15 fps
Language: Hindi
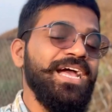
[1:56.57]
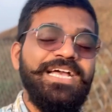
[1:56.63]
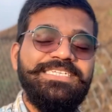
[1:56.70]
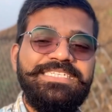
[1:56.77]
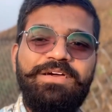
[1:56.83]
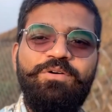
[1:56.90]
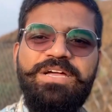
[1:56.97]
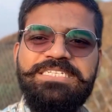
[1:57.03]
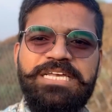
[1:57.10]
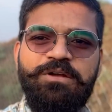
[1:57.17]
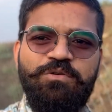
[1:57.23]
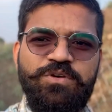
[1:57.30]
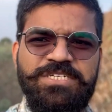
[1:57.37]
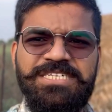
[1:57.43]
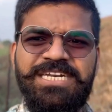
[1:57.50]
ऐसा वैसा
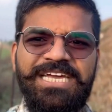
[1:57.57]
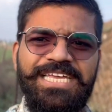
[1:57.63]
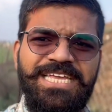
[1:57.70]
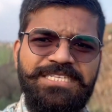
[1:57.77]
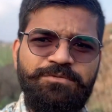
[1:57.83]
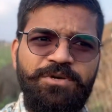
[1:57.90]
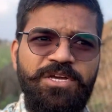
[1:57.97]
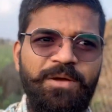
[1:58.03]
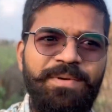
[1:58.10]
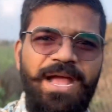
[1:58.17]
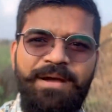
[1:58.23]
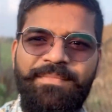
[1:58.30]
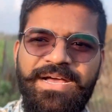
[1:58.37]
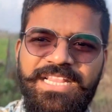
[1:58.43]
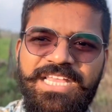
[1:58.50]
कुछ नहीं है इस वीडियो में
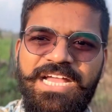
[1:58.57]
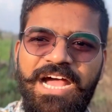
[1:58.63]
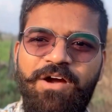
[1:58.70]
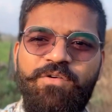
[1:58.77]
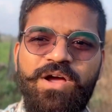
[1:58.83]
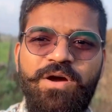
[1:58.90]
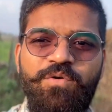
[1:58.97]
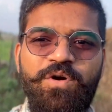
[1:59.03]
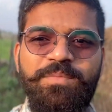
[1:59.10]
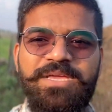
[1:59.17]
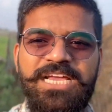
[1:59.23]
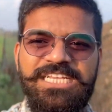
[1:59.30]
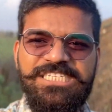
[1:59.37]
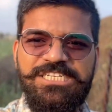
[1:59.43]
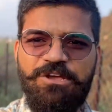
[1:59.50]
हम हाँ, दिखाऊंगा वो भी
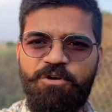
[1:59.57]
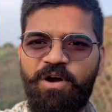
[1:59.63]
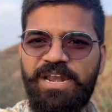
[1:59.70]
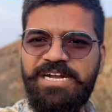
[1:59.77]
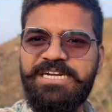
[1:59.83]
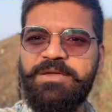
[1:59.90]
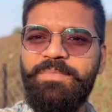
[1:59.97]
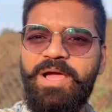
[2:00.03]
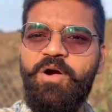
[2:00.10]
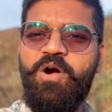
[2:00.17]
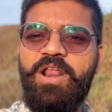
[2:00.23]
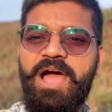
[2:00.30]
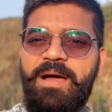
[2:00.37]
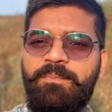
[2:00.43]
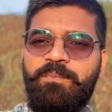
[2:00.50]
एच क्वालिटी में और
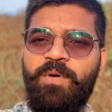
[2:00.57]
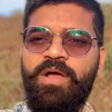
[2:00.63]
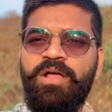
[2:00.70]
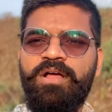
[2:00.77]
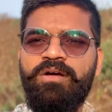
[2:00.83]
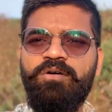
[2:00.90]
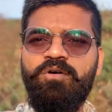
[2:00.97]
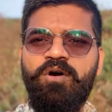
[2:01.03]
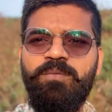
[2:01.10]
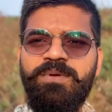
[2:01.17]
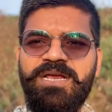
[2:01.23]
आप वो भी